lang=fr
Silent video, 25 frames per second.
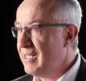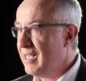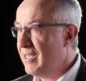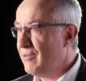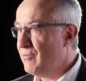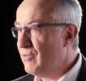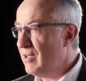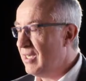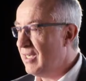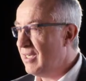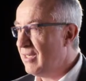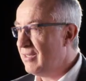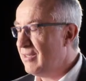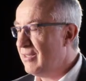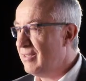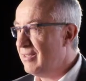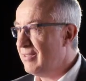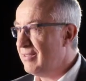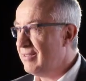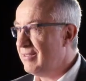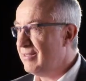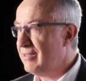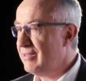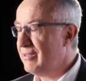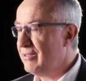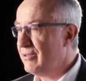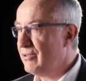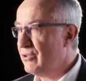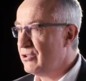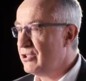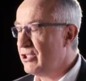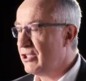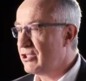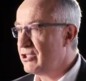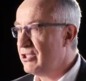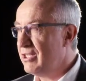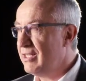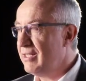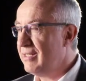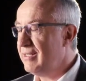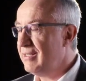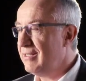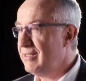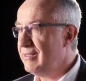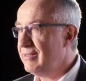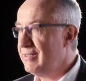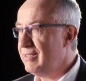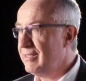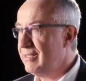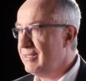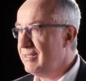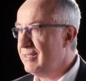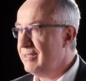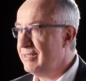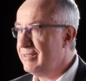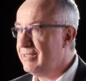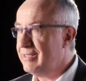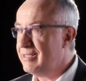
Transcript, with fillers: avoir euh, recherché des,